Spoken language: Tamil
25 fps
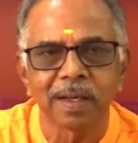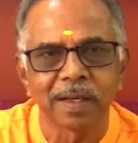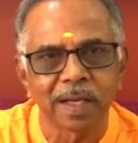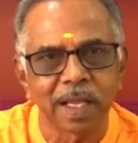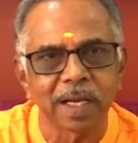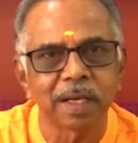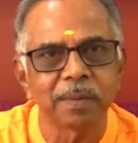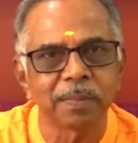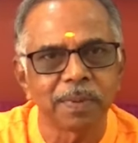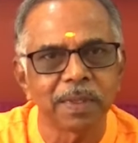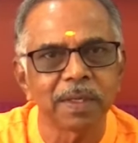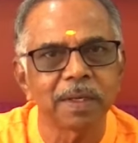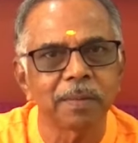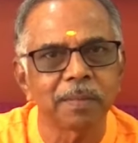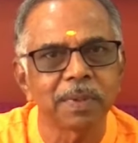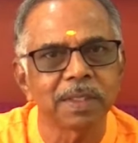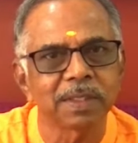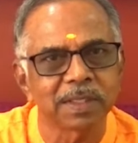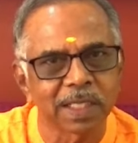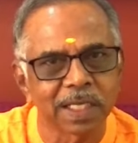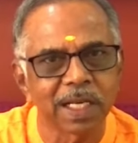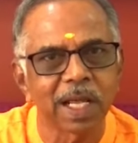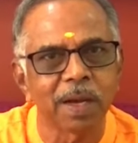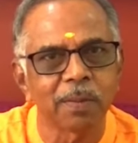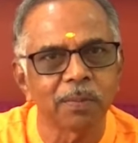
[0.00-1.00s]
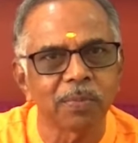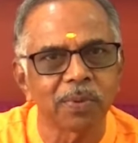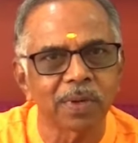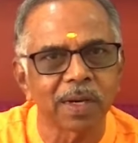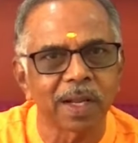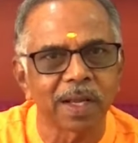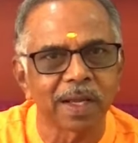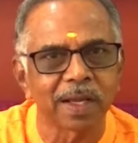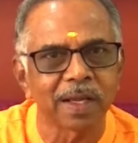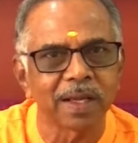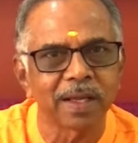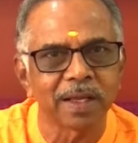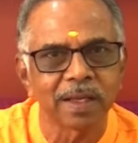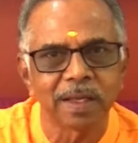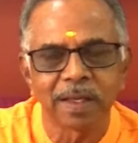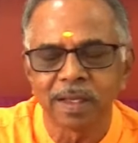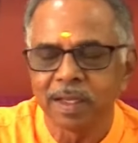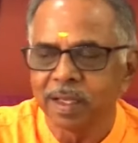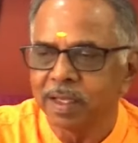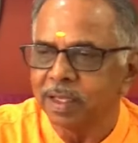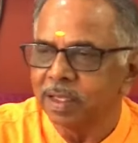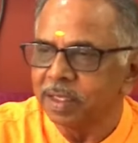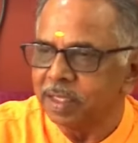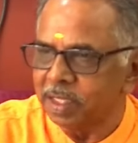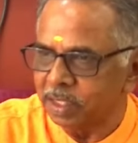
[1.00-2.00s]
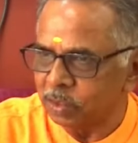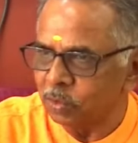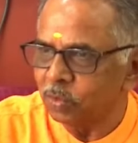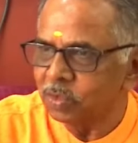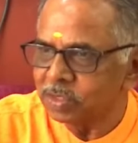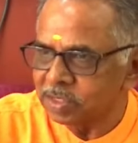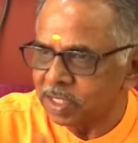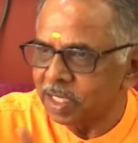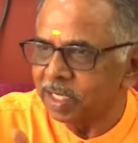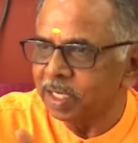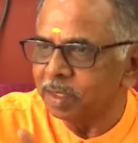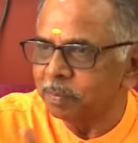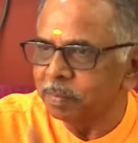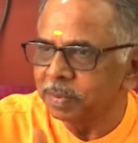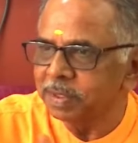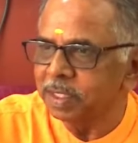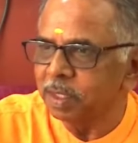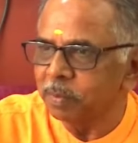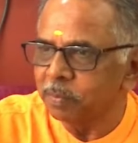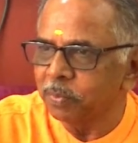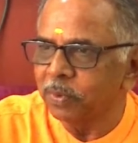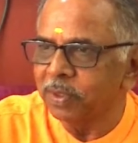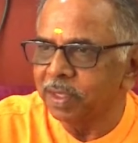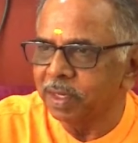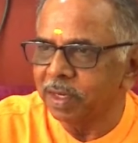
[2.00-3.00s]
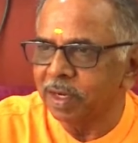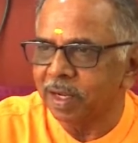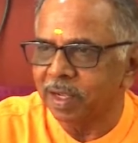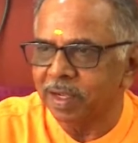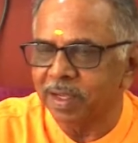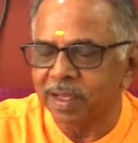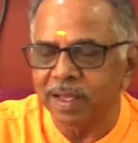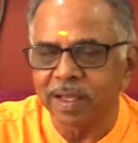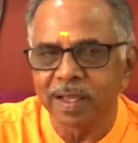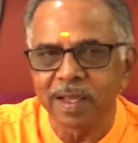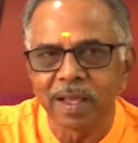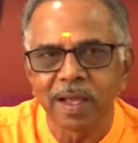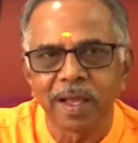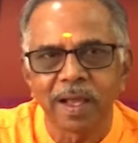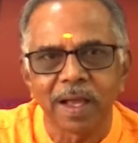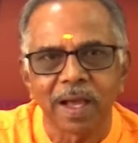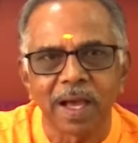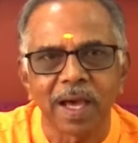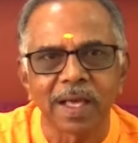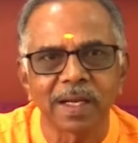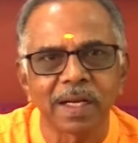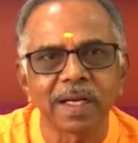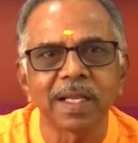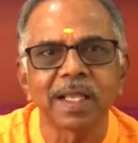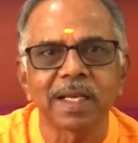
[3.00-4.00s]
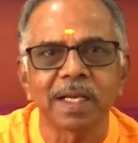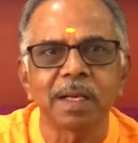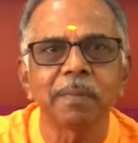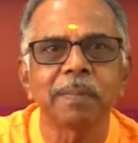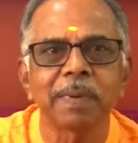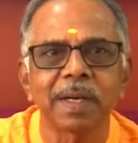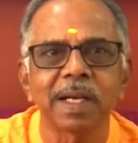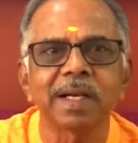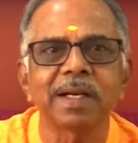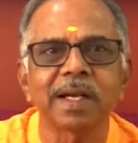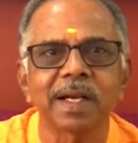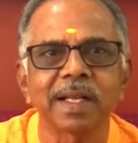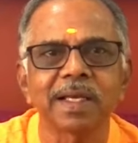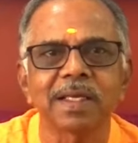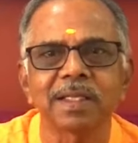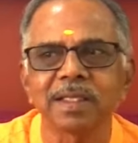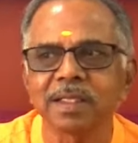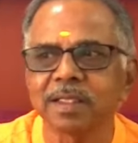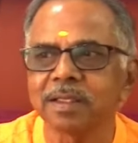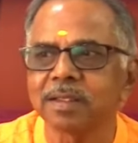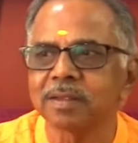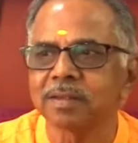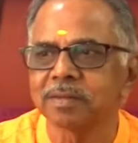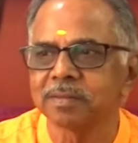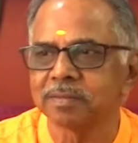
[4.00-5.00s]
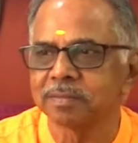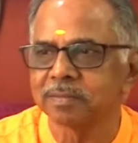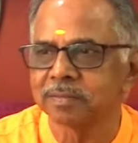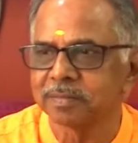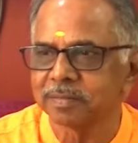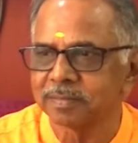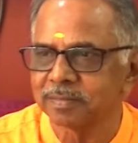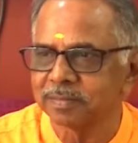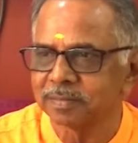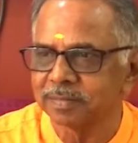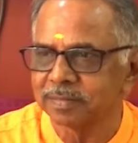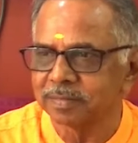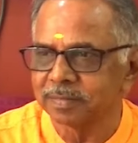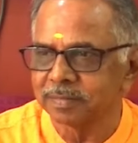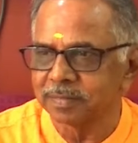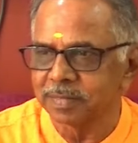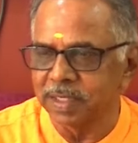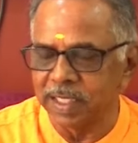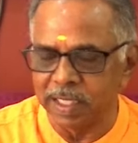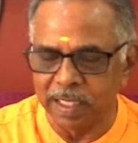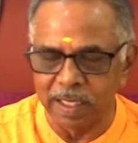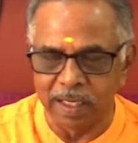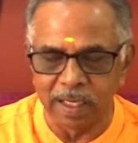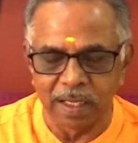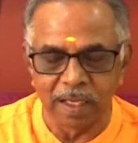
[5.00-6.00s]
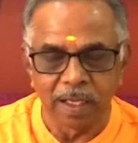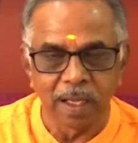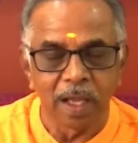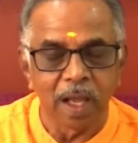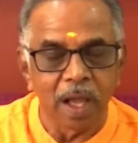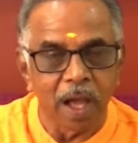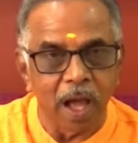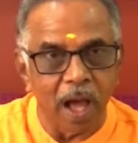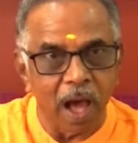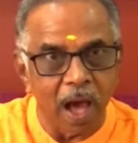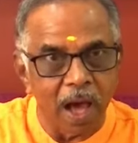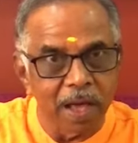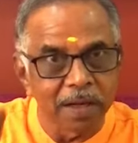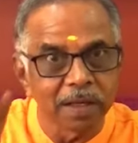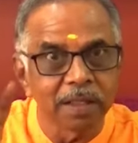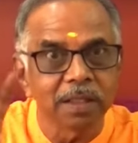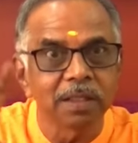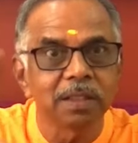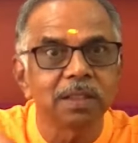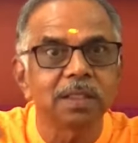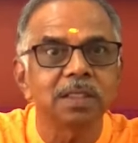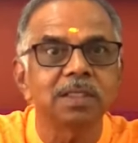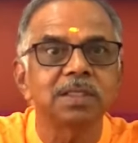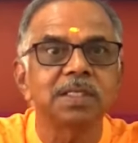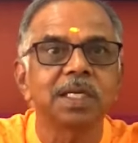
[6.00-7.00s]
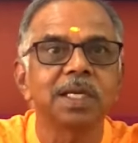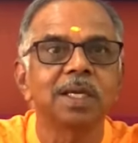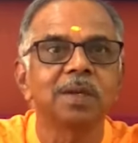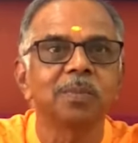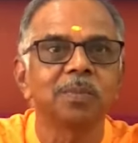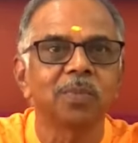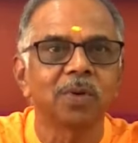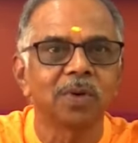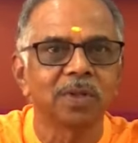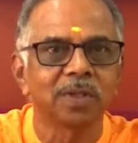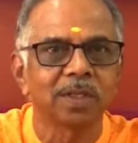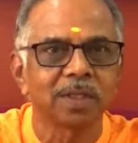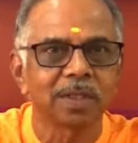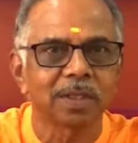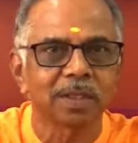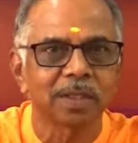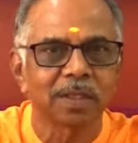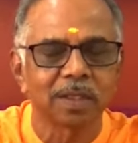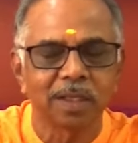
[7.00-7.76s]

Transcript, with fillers: நிறைய பேர் அப்படி தெரியாமல் போகிறாங்க ஏதோ ஒரு சங்கல்பத்தில் போயிடுறாங்க அதனால் என்ன பலன் கிடைக்குது இல்லை அறிந்து செய்யும் பொழுது